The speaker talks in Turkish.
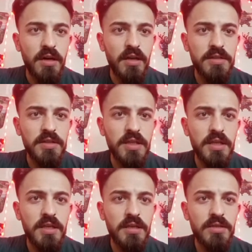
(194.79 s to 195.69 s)
6
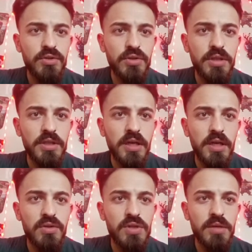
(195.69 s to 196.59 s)
tane kaldı. Şurayı
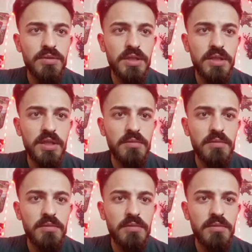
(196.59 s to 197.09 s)
gayet güzel bir şekilde